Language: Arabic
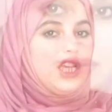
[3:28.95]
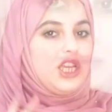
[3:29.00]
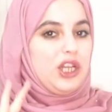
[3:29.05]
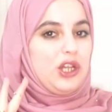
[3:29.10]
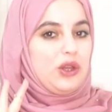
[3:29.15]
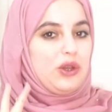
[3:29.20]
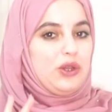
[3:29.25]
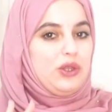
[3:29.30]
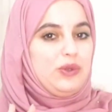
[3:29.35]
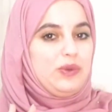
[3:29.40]

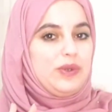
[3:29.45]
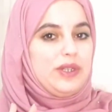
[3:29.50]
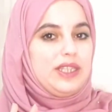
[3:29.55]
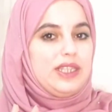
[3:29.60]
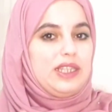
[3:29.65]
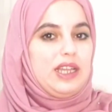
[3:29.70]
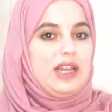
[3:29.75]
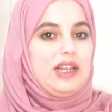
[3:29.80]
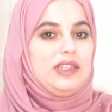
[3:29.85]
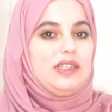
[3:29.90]
الخطوة
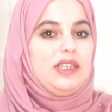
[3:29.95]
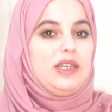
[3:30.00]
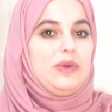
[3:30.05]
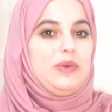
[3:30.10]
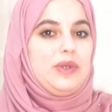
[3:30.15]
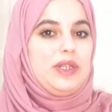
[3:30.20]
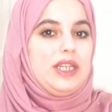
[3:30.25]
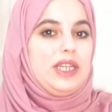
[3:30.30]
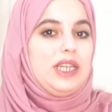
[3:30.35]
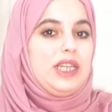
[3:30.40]
الثالثة
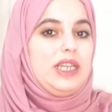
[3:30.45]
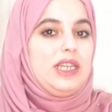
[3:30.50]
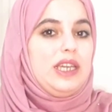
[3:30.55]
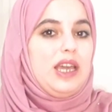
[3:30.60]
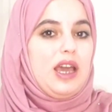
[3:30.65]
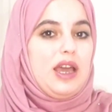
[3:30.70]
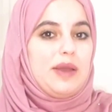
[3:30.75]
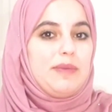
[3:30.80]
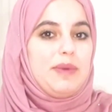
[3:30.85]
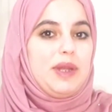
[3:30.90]
واللي
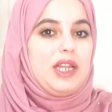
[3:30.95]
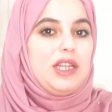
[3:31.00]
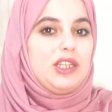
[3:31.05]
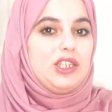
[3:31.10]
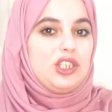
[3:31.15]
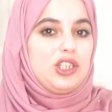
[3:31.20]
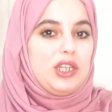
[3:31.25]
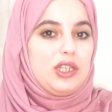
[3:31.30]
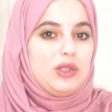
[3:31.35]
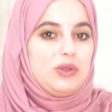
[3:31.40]
هي
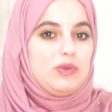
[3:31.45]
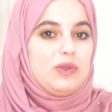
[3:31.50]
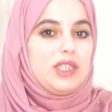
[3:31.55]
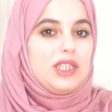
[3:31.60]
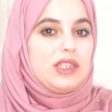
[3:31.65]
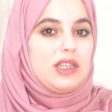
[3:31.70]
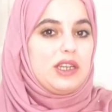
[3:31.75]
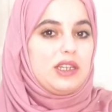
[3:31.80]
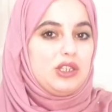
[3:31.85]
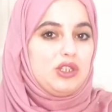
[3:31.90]
أبلش
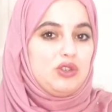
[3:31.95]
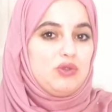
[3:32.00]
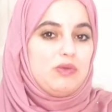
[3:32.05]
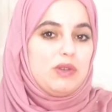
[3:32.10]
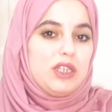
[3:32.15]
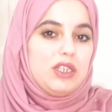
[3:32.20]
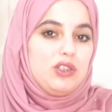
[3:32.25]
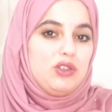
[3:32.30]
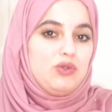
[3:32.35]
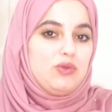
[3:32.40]
أتوسع
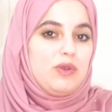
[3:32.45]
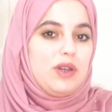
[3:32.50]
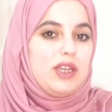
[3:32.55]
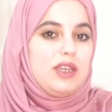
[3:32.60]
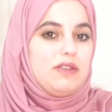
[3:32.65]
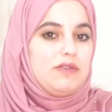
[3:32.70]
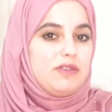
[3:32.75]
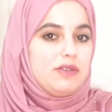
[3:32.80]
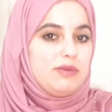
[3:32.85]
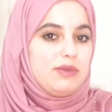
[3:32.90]
شوي
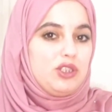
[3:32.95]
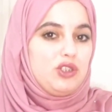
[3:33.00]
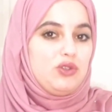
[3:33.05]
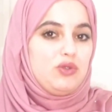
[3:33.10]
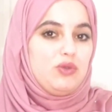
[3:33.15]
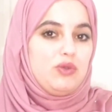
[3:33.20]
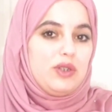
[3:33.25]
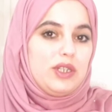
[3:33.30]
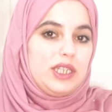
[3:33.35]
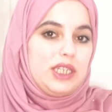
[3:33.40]
شوي في
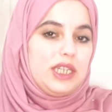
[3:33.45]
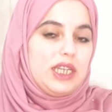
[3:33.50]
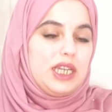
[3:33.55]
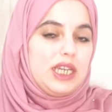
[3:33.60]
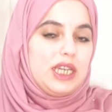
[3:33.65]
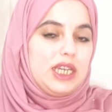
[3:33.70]
مشروعي